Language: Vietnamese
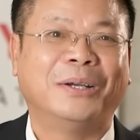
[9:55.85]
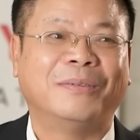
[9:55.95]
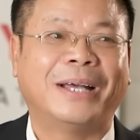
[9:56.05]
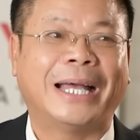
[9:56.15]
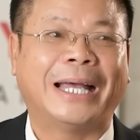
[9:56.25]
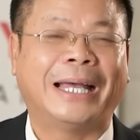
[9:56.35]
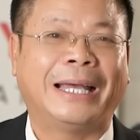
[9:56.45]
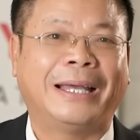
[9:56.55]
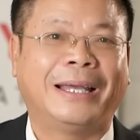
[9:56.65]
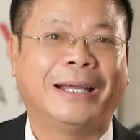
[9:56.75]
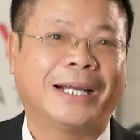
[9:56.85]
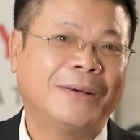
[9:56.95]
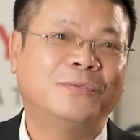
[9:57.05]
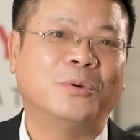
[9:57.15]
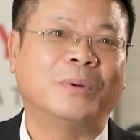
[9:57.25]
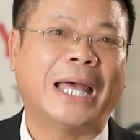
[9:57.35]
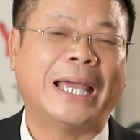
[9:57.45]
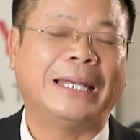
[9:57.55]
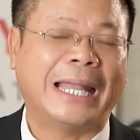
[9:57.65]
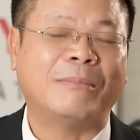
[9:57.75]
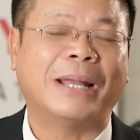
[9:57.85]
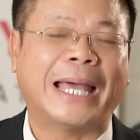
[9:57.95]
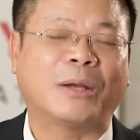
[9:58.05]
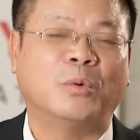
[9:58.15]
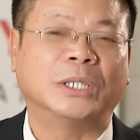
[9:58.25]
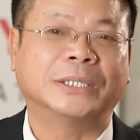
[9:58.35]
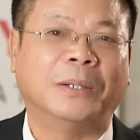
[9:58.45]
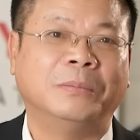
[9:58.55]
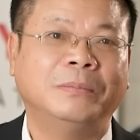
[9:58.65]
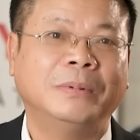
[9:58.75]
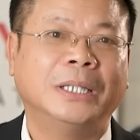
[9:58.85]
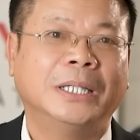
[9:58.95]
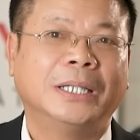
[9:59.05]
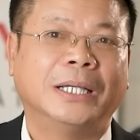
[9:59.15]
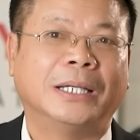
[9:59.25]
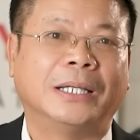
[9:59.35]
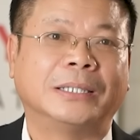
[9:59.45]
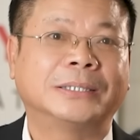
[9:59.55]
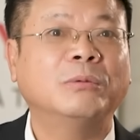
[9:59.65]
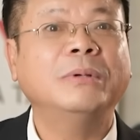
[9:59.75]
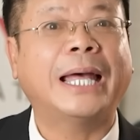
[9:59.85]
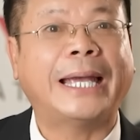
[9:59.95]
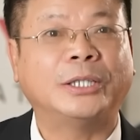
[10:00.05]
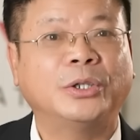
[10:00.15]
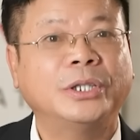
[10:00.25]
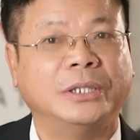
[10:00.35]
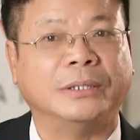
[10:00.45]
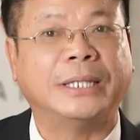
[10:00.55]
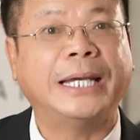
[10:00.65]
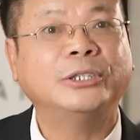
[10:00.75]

và khắc phục lại, làm lại cuộc sống, uh, sống lại cho nó tử tế,